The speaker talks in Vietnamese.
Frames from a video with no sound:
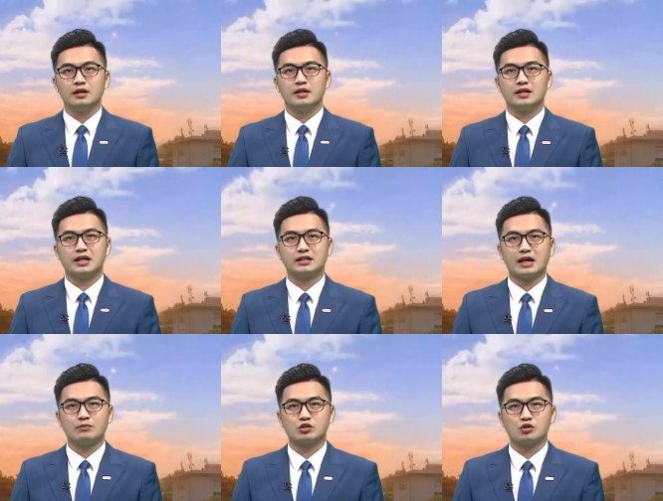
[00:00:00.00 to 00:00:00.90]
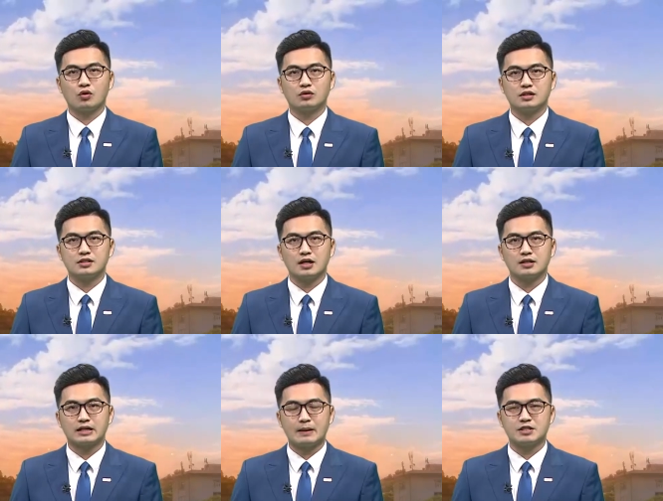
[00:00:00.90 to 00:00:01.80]
Hiện nay tại một số cơ
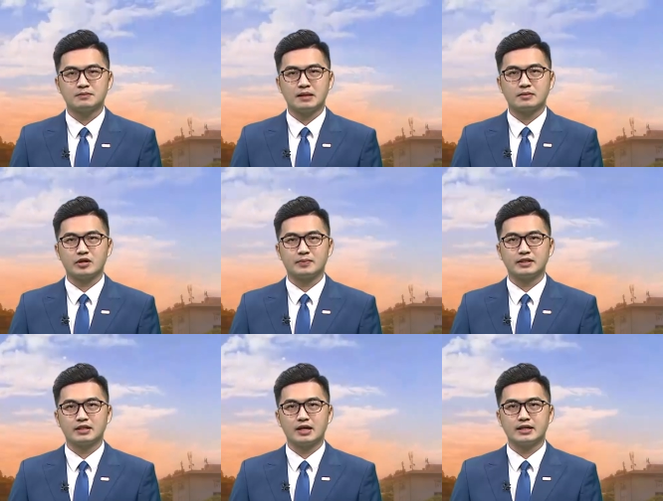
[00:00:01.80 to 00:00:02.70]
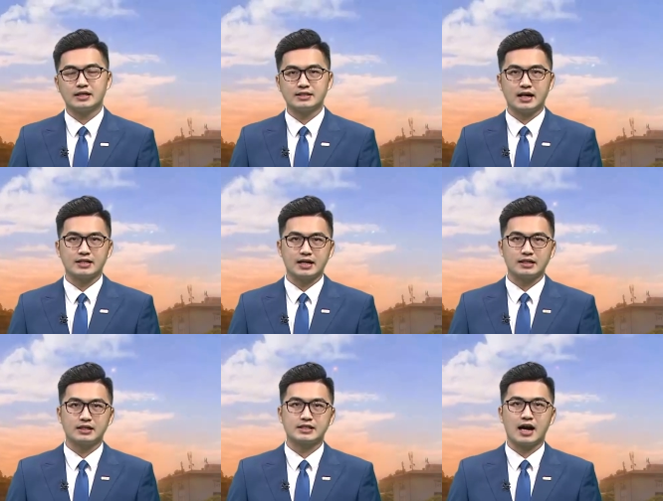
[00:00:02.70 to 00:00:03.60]
sở khám chữa bệnh bảo hiểm y tế đã xảy ra
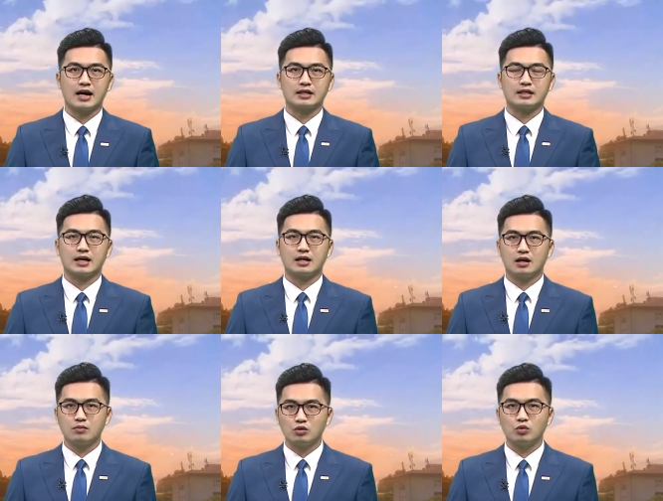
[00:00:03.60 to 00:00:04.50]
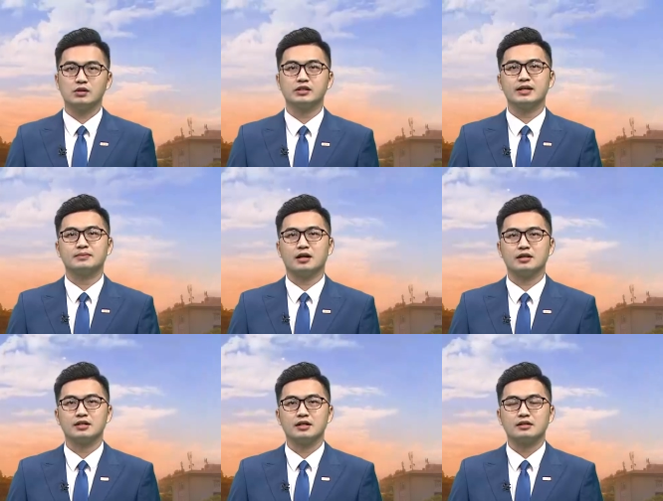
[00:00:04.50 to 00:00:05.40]
tình trạng là không cung ứng kịp
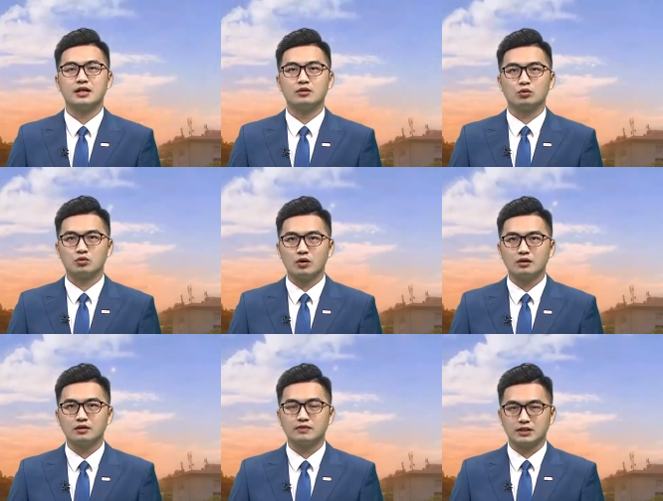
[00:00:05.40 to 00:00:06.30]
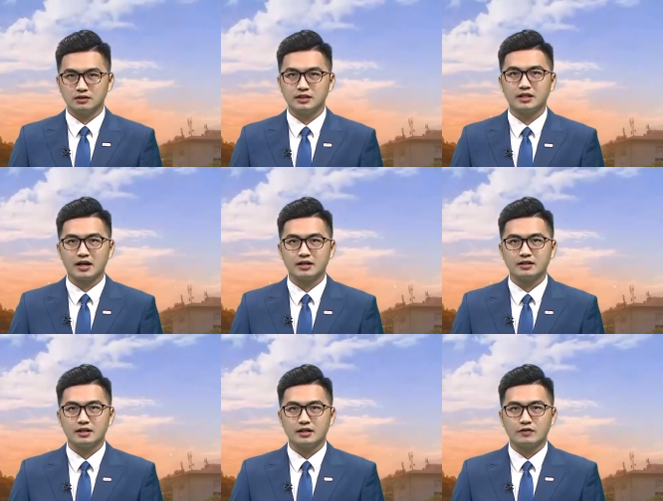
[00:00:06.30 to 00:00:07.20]
thời đầy đủ thuốc, vật tư y tế
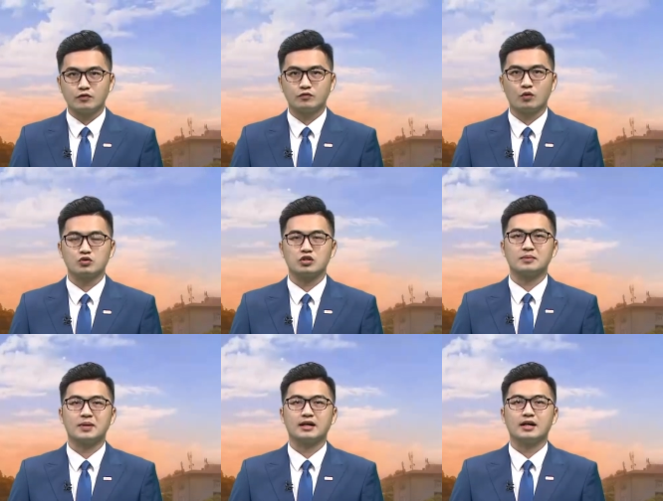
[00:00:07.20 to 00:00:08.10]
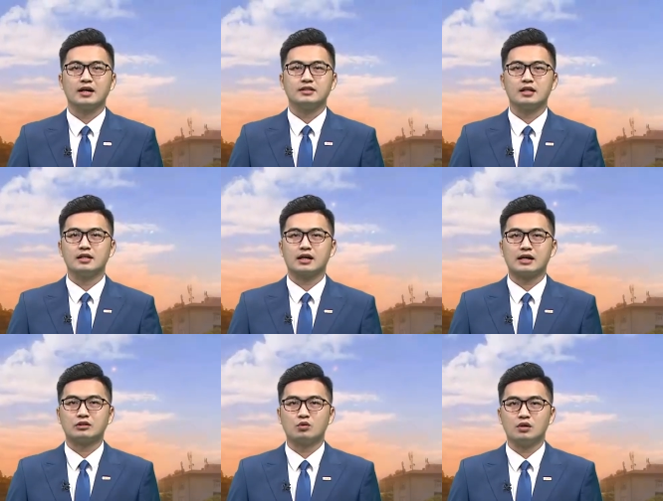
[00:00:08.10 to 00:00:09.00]
để phục vụ cho người bệnh, nhất là
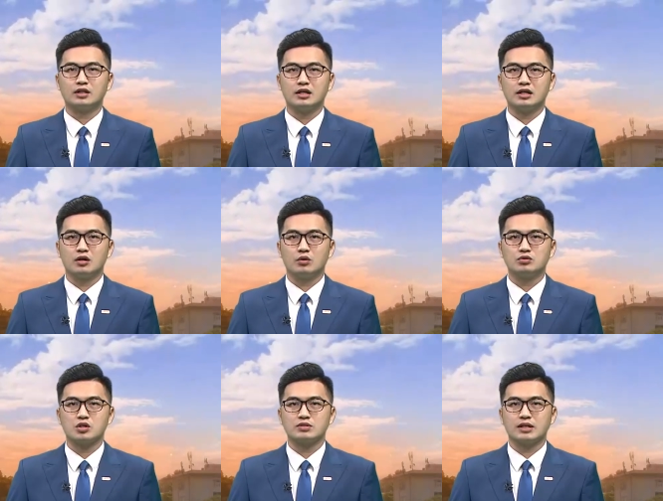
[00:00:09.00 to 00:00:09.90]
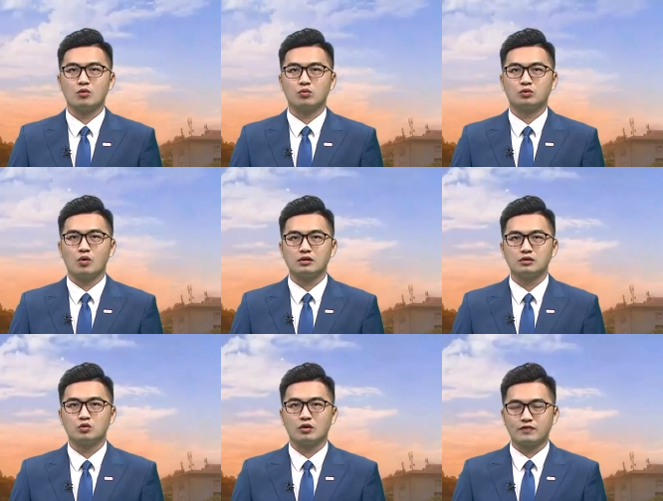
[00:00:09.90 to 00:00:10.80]
các thuốc thiết yếu trong danh mục thuốc
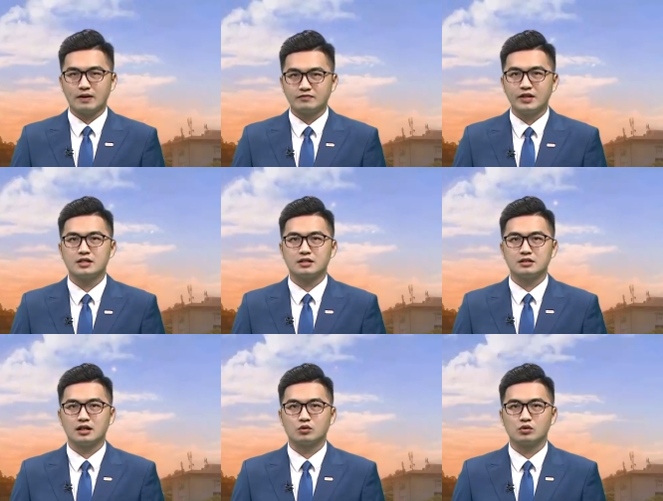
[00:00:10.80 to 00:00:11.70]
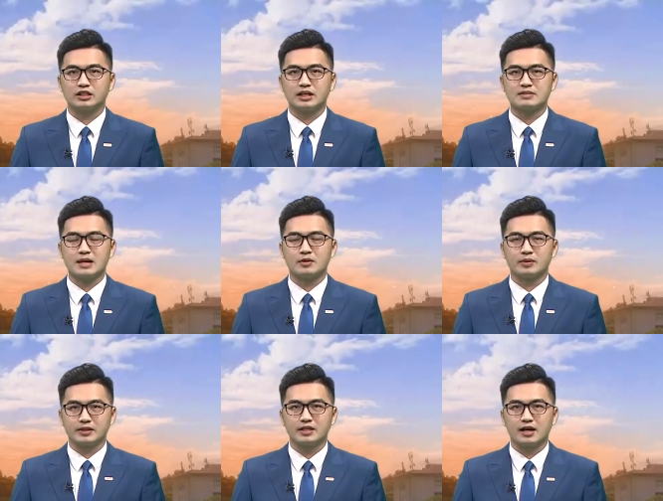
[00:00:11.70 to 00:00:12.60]
thuộc phạm vi được hưởng của người tham gia bảo
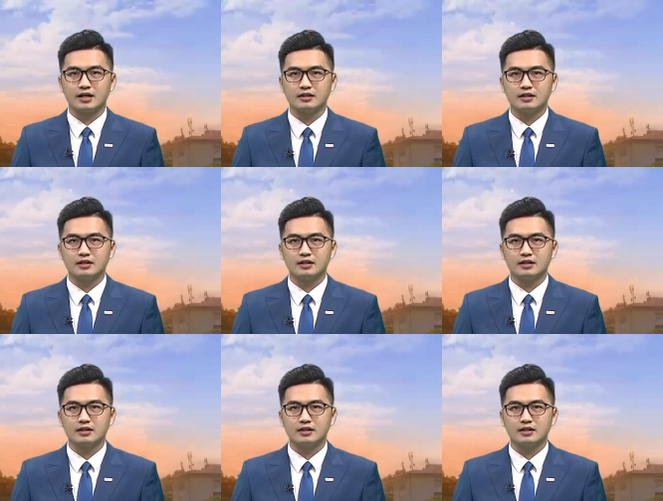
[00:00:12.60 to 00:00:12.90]
hiểm y tế.